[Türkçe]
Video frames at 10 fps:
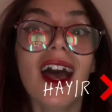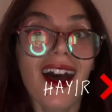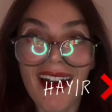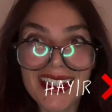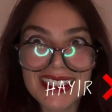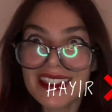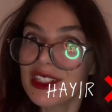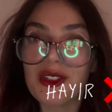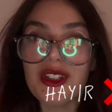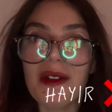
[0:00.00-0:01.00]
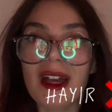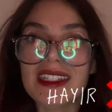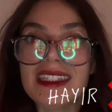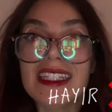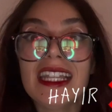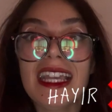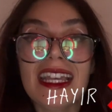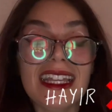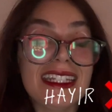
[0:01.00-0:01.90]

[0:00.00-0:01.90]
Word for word: Hayır götüremezsin. E,